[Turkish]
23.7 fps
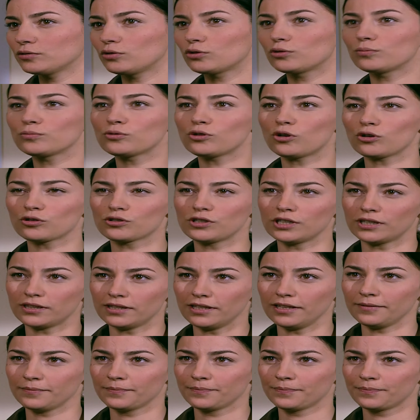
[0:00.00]
durum çok
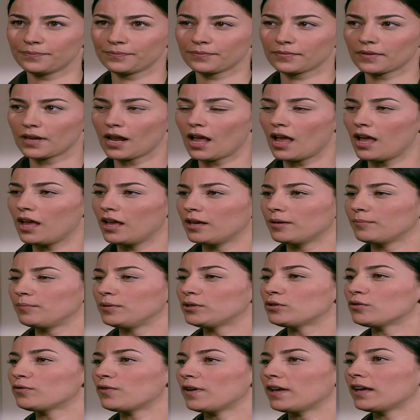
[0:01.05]
ciddi.
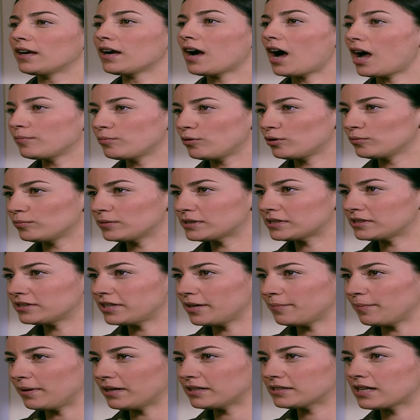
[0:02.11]
Bir tüfeğin kaybolması
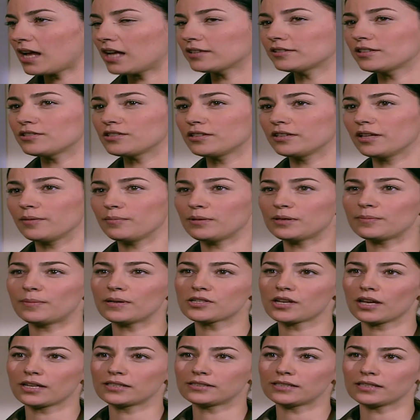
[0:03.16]
demek sadece
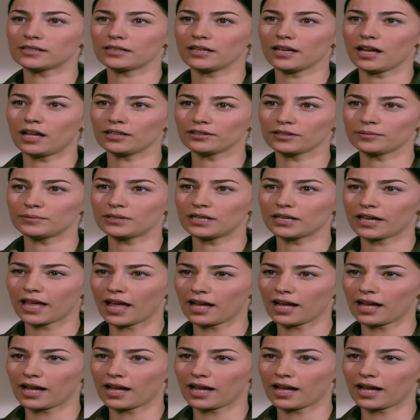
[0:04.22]
demirbaş eksikliği anlamına